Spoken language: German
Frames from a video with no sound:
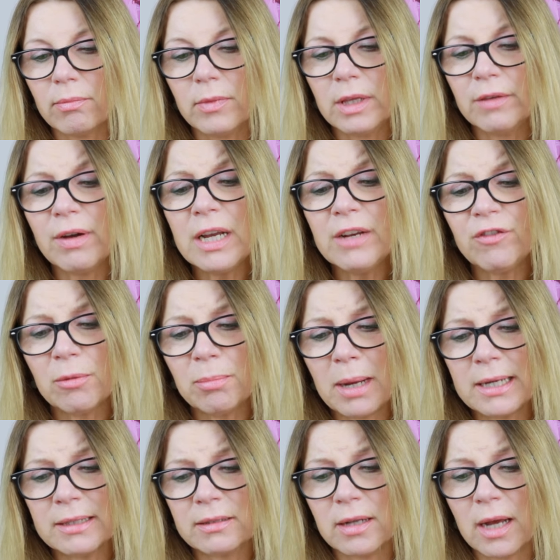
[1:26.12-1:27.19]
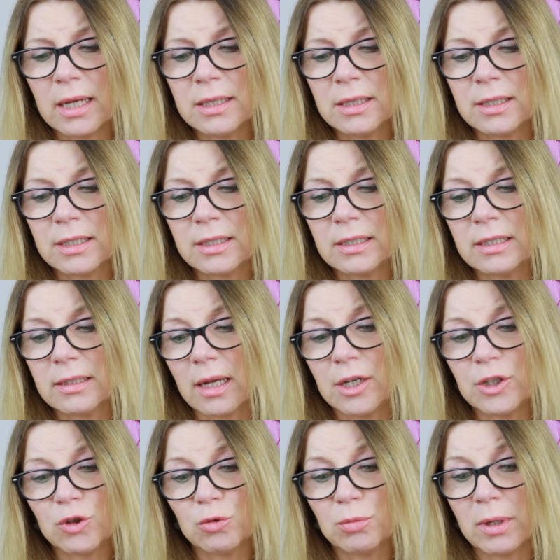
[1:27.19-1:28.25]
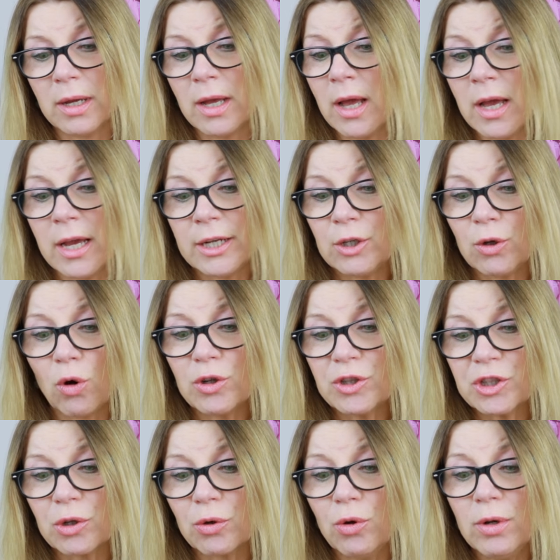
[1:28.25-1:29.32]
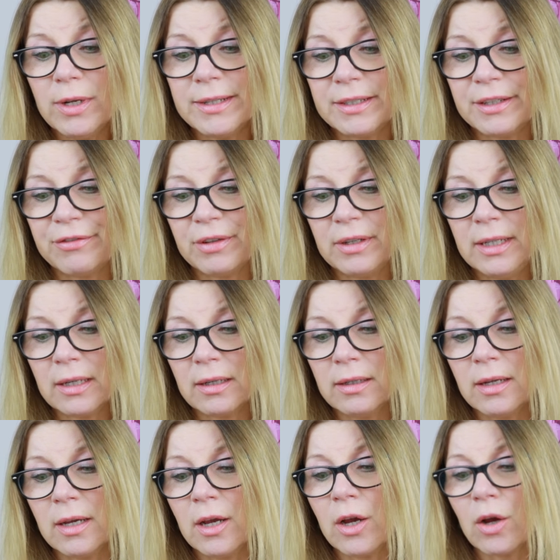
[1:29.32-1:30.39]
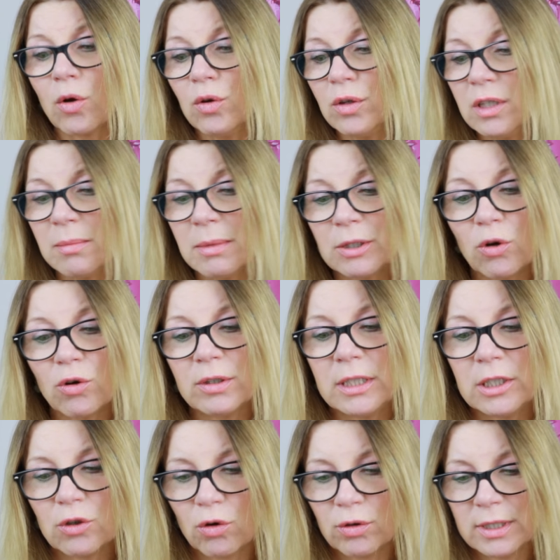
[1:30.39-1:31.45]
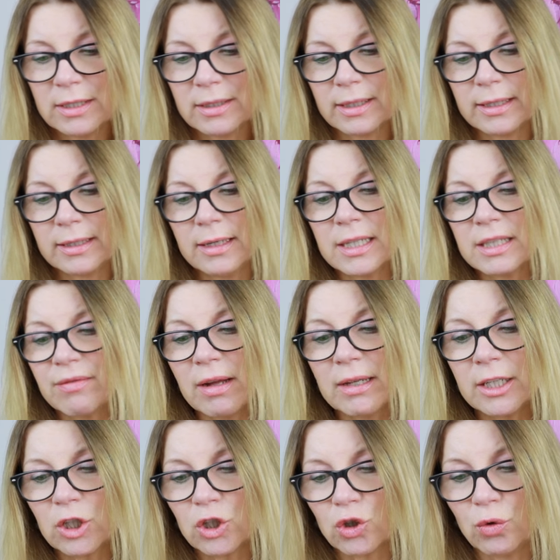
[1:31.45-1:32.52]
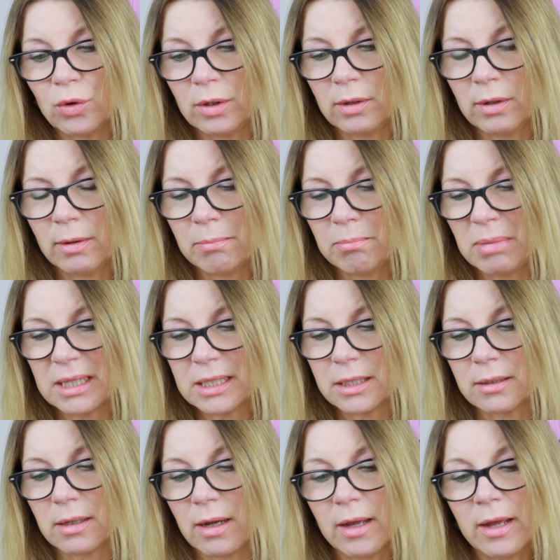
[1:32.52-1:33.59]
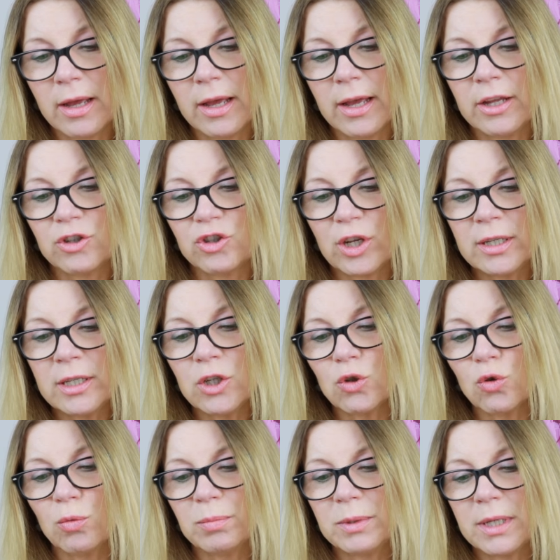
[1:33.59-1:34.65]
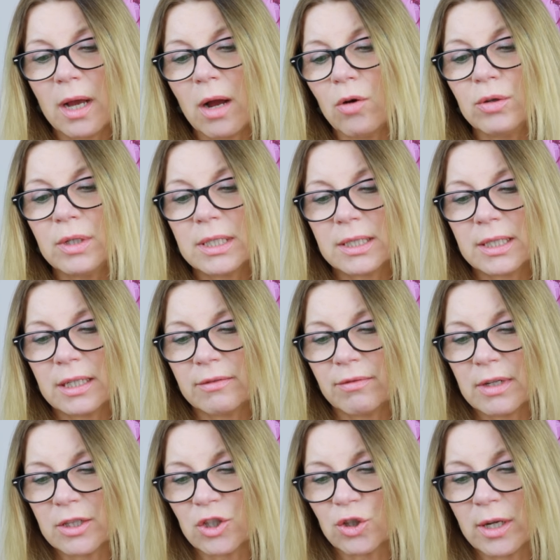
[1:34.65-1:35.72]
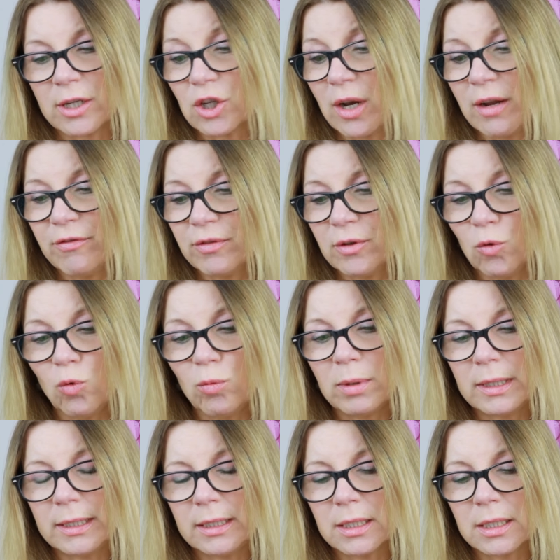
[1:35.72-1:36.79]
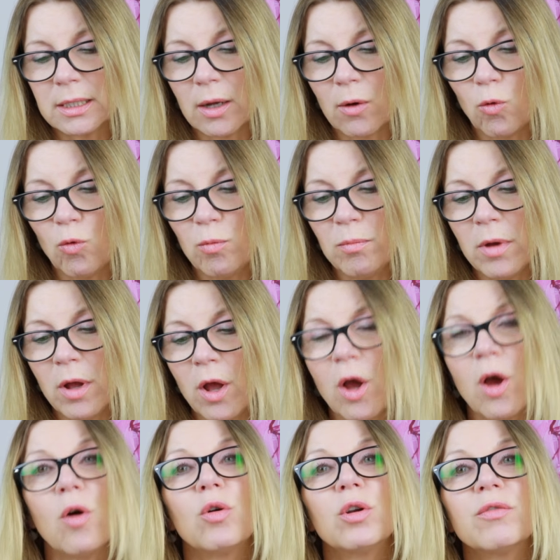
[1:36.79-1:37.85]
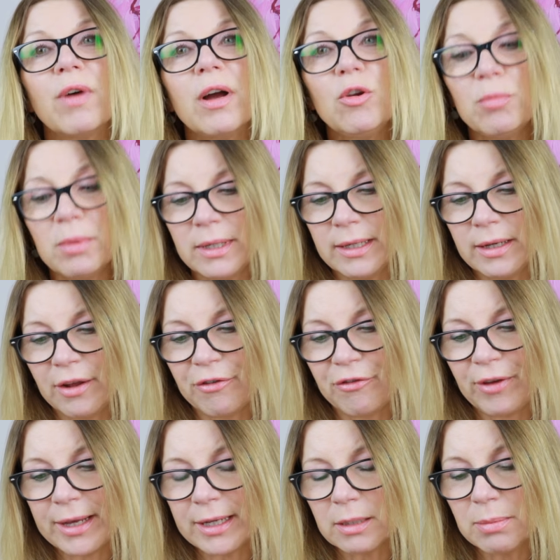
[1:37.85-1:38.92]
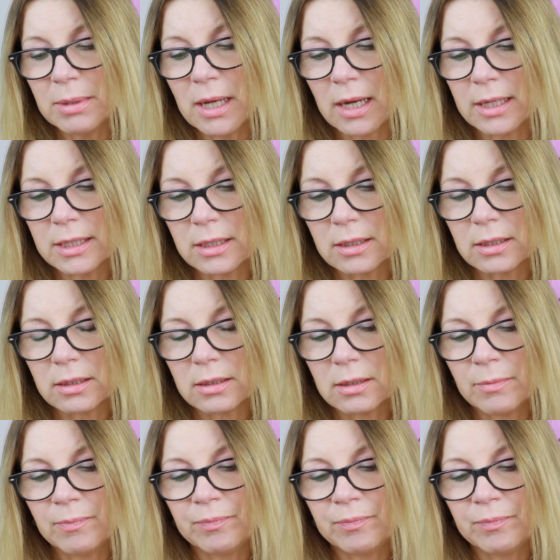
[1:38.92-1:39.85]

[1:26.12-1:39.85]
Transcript: die weit verbreitete Ansicht, nicht alles über die äußere Hülle definieren, konnte man doch in die Tonne treten. Es war nicht schön. Basta. Jenny schob die Haut des etwas erschlafften Oberlides nach oben und war über den Effekt begeistert.